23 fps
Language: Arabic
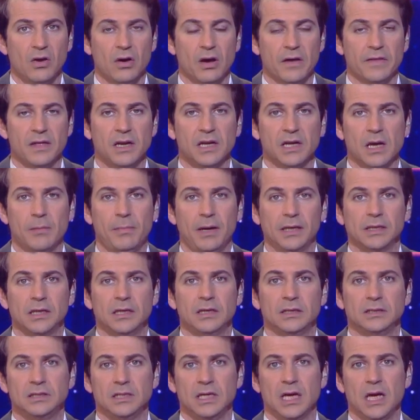وذلك بعد
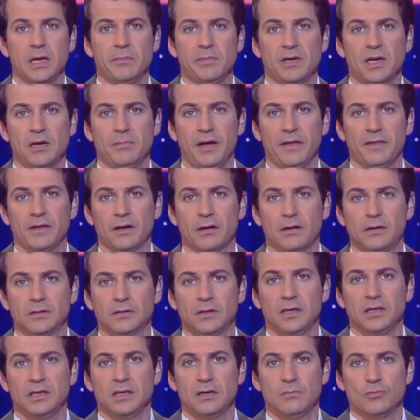الانتهاء من البحث
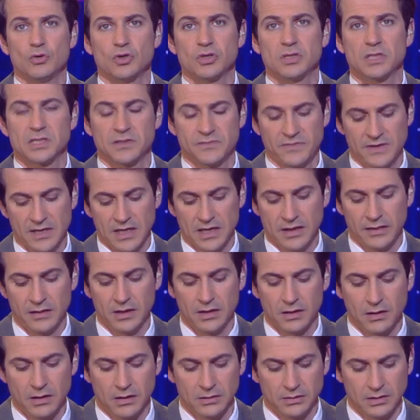القضائي المنجز في هذه
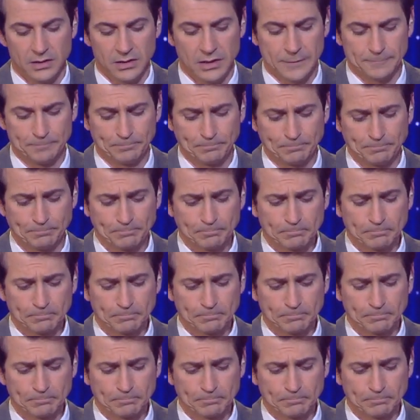القضية